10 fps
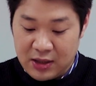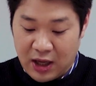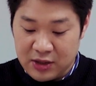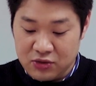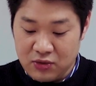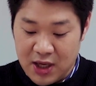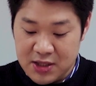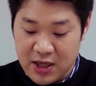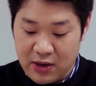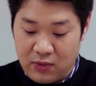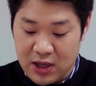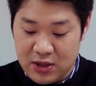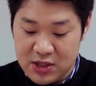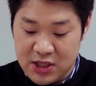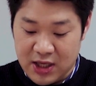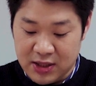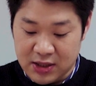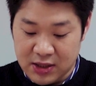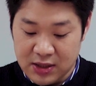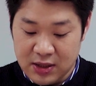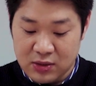다수 학생 관련 시에는